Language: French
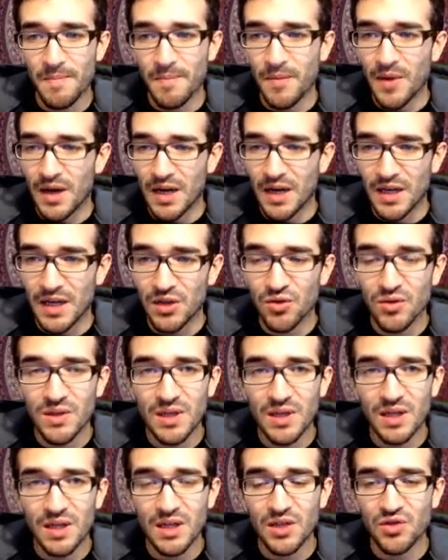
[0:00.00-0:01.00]
les deux
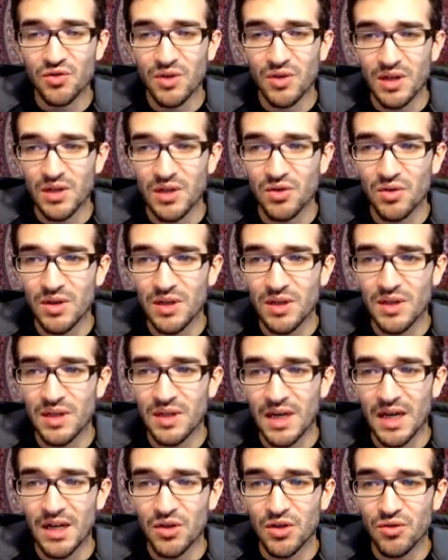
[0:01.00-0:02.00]
écritures, les deux lignes
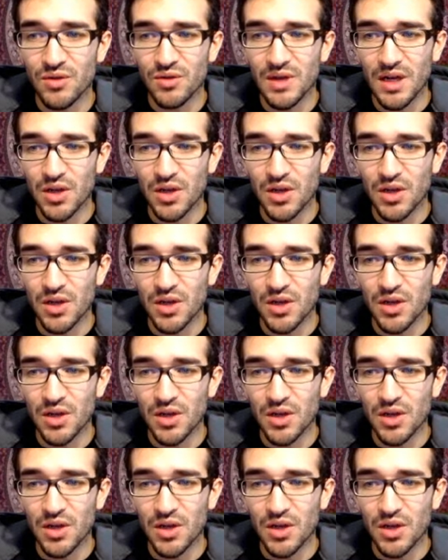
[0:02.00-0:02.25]
L2 et